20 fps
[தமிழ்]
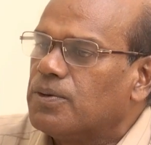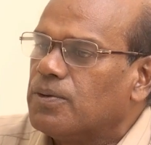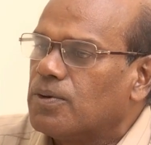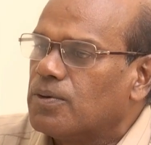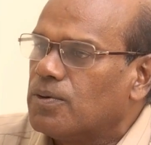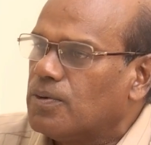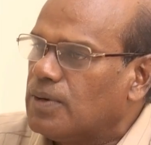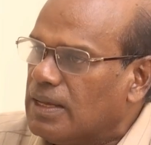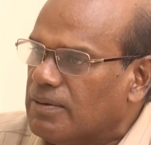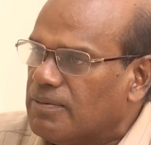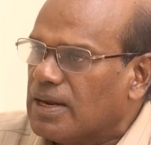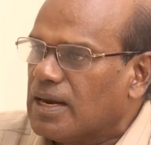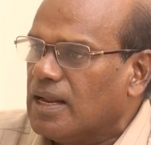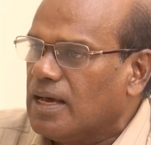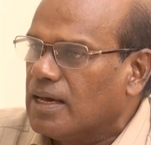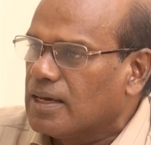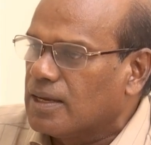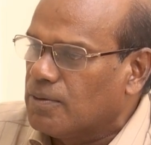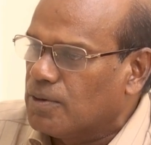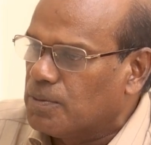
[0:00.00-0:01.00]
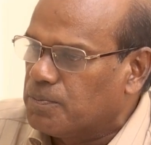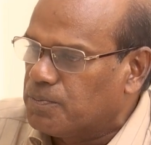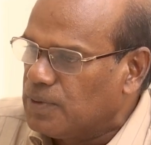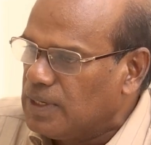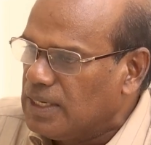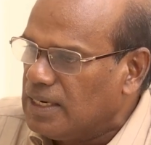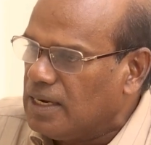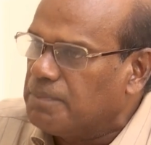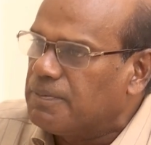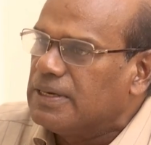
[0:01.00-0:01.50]
போன்றவர்களோட வரலாங்கிற ஒரு
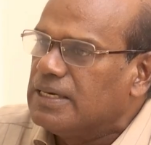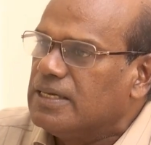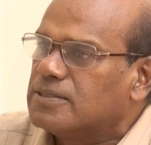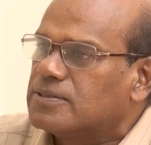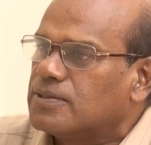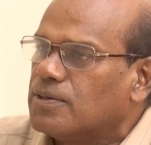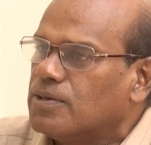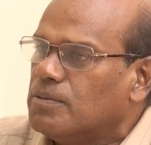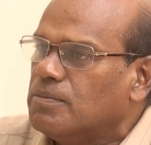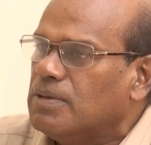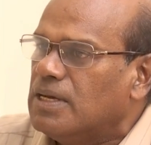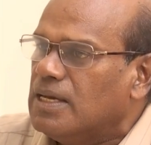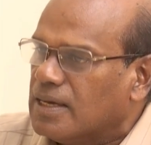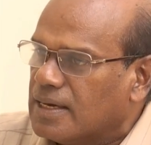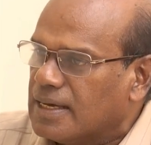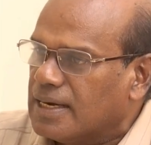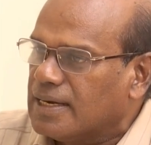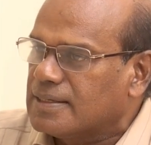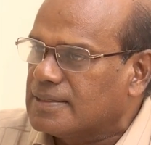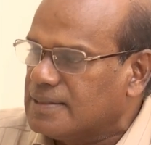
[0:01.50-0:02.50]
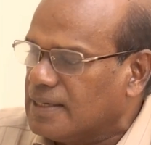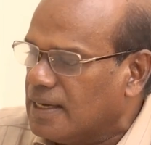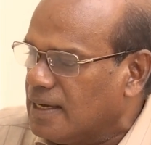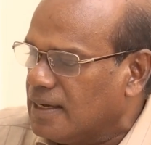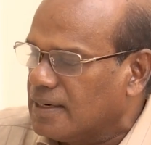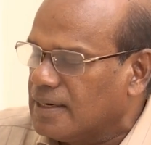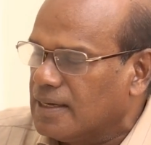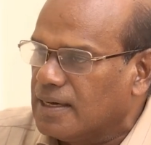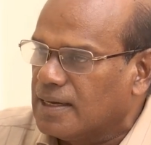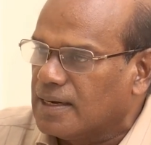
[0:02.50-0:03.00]
புள்ளியில சொல்லும்
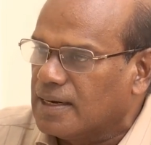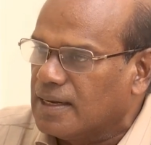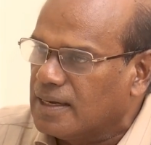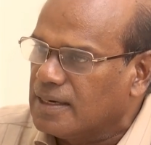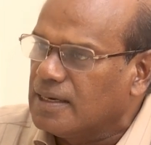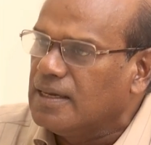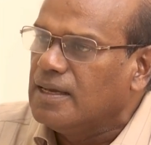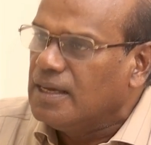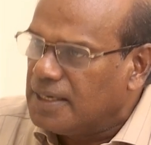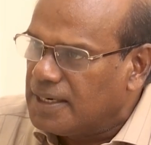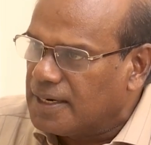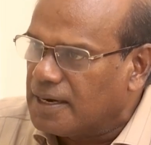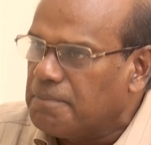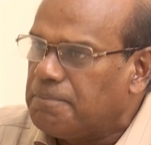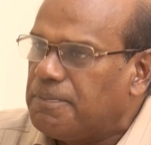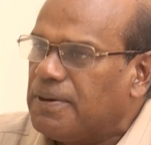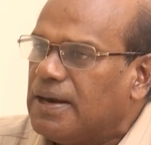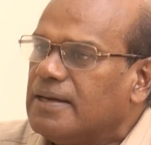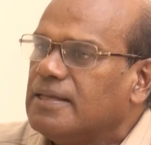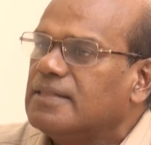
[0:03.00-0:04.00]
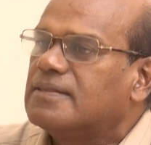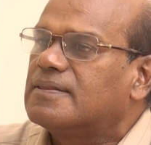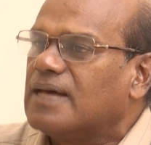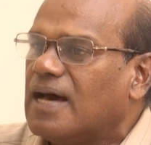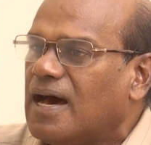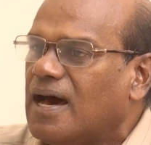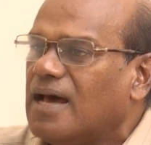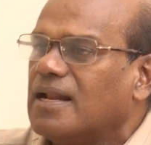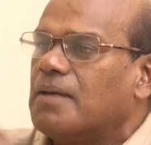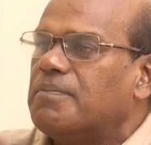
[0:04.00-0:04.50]
கரெக்டாக நகர்றாரு எடப்பாடி
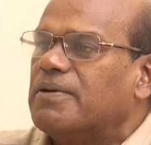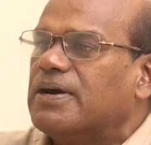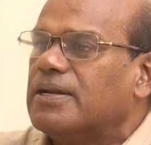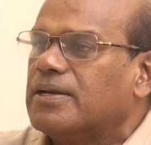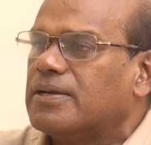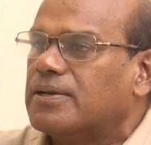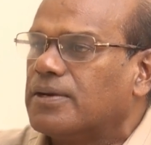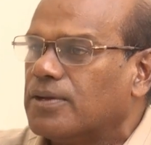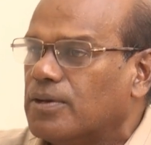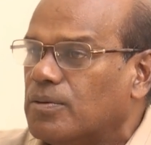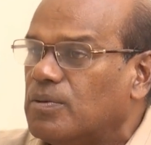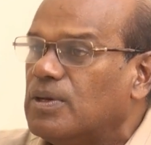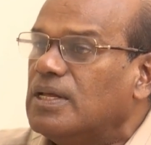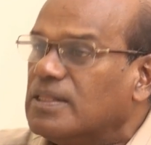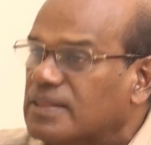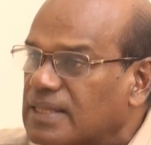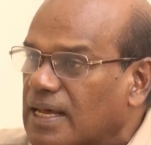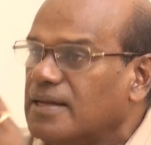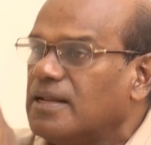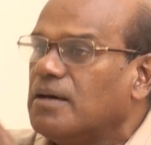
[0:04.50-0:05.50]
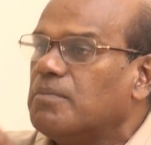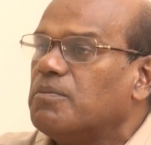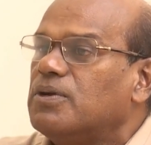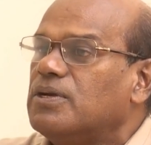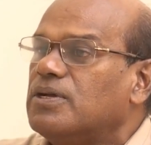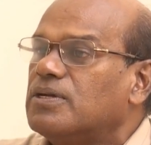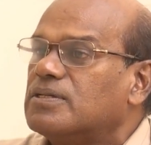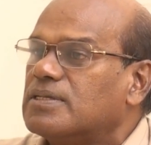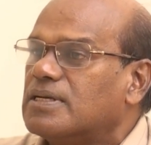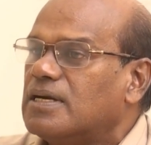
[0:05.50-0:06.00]
தான் அபகரிக்கணும் தன்னை
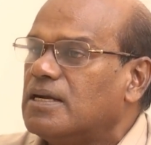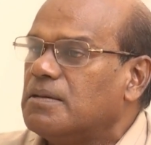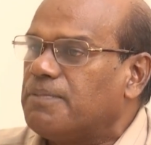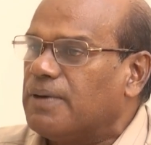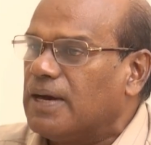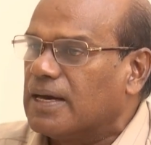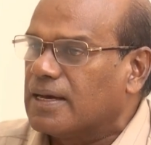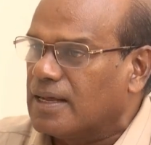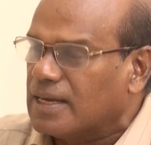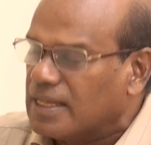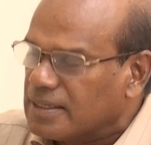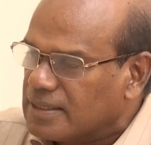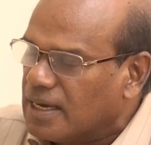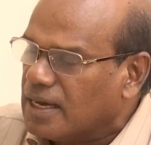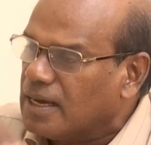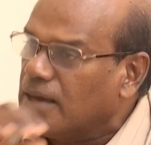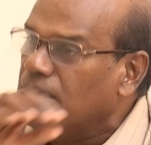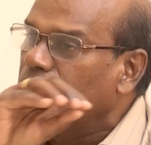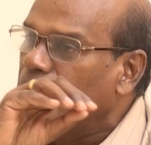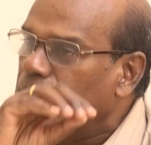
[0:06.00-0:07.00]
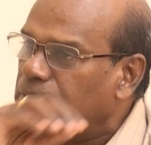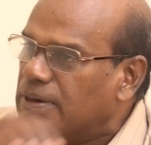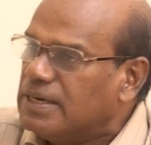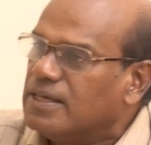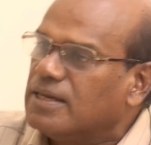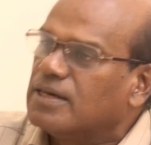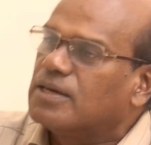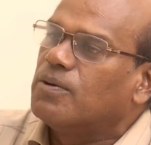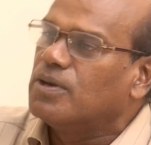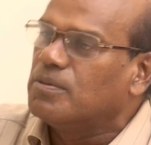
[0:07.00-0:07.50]
முன்னிறுத்தணும்னு பார்க்குறாரு அதுக்காக
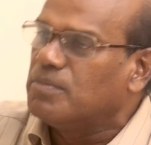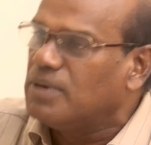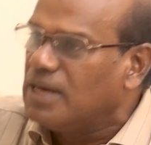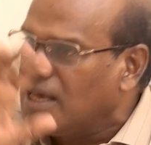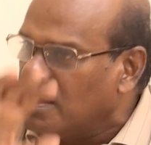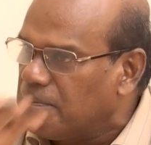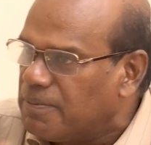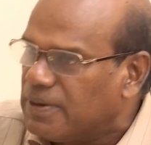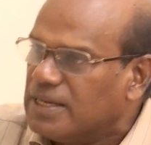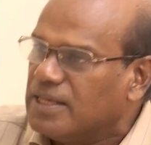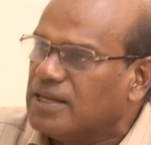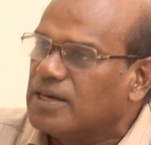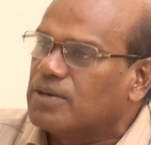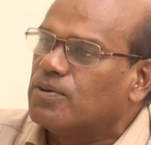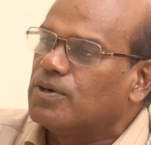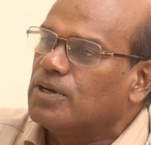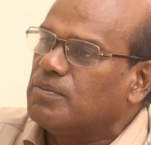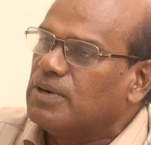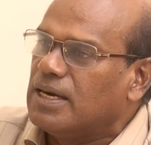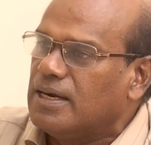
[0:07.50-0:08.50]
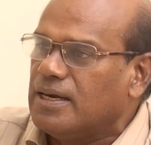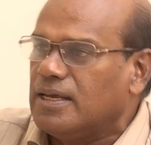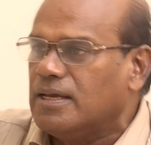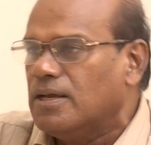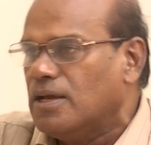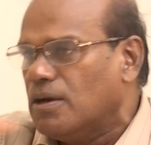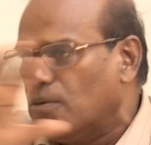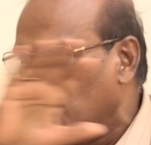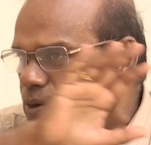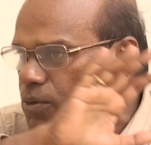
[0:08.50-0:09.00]
பன்னீருக்கு ஒன்றும் இல்லை பன்னீருக்கு ஒன்றும் இல்லைன்னு
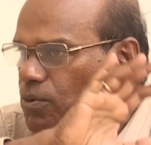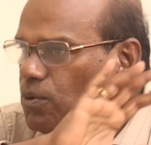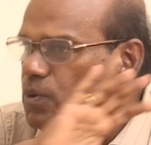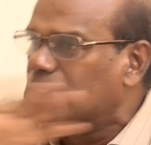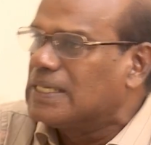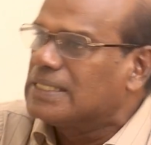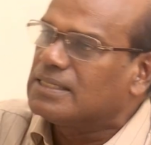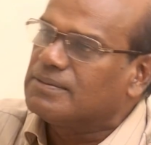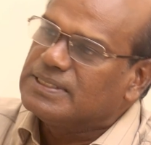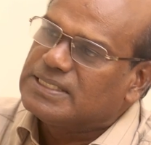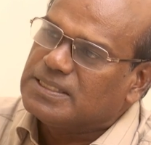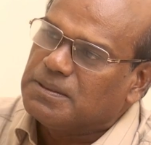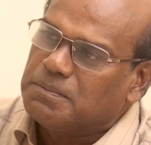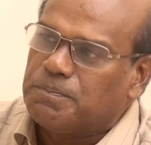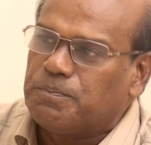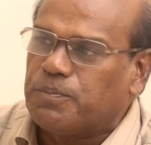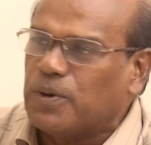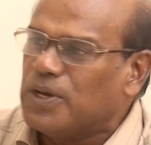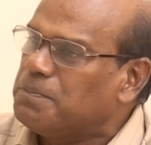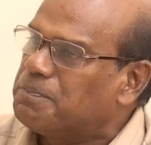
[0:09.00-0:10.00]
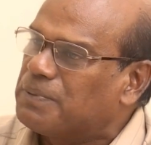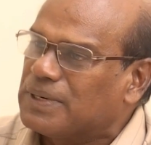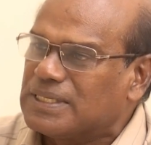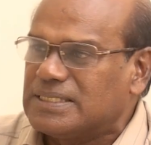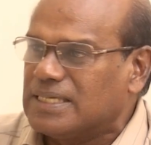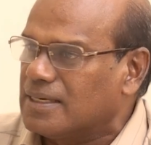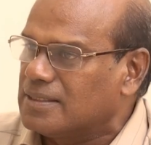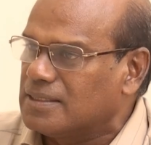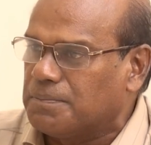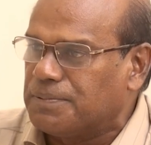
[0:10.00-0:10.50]
ஒரு கூட்டத்தை வச்சு பொய்
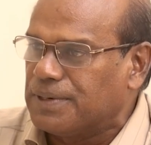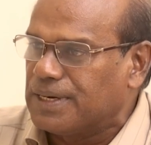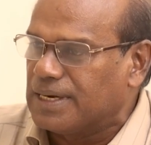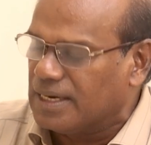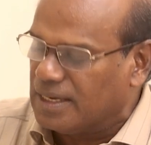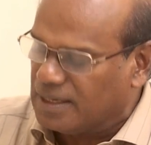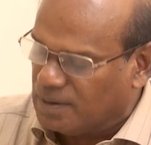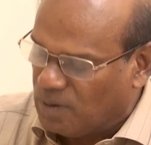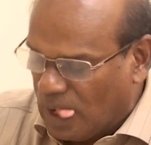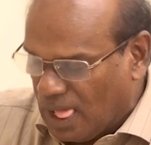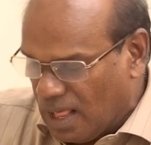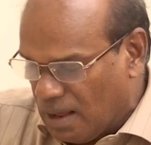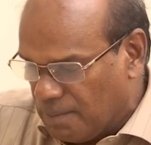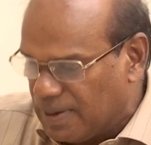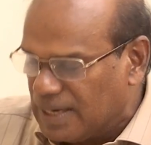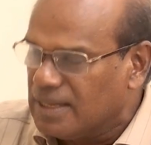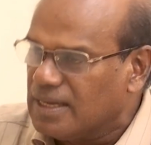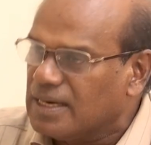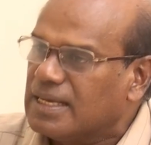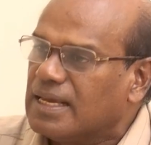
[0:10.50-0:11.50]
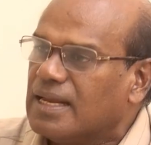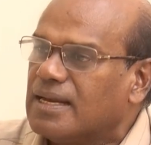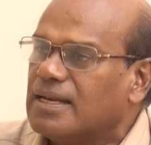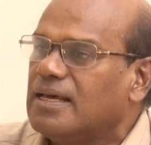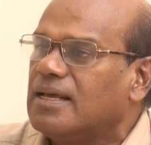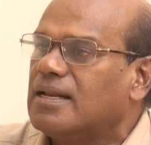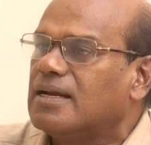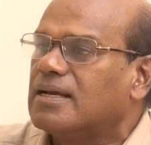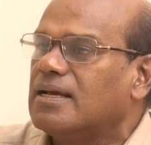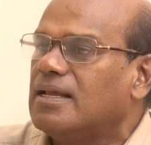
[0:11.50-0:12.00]
பிரச்சாரத்தை பண்ணுறாரு காட்டுறாரு பன்னீருக்கு என்ன
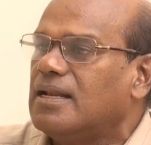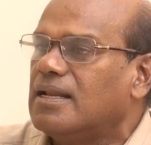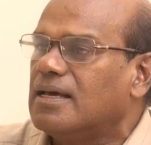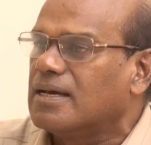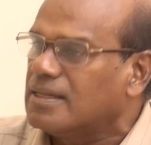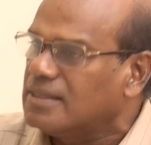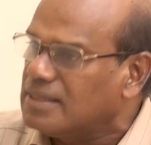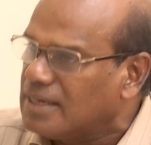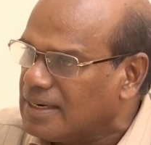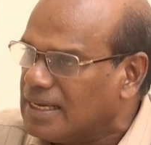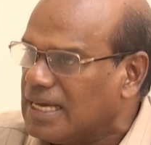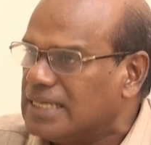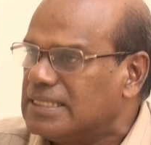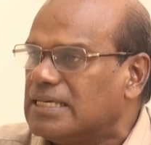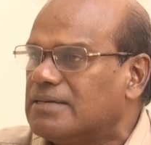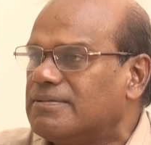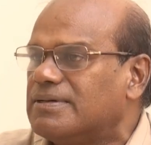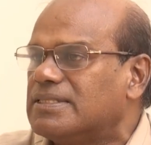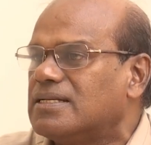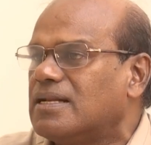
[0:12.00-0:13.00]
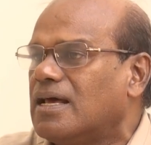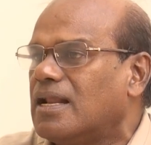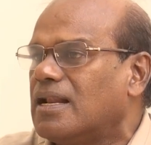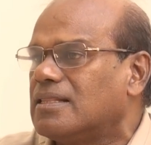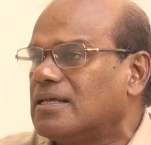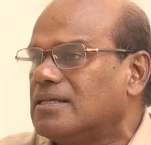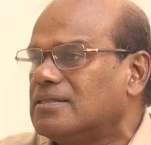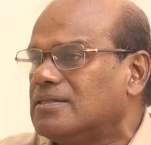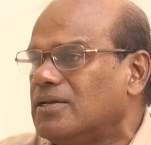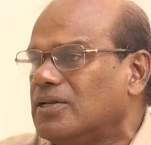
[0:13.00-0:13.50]
இருக்கு இல்லைங்கிறது ரெண்டாயிரத்தி இருபத்தி
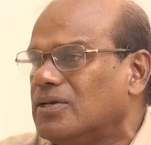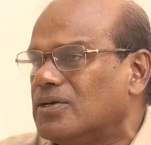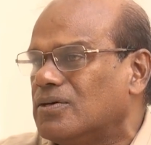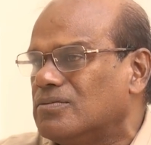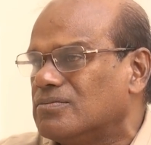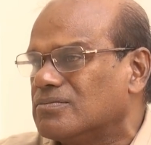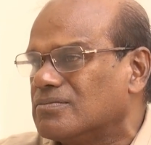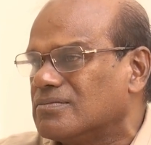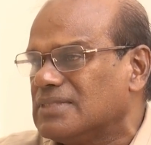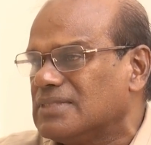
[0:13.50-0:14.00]
நாலுல தான் தெரியும்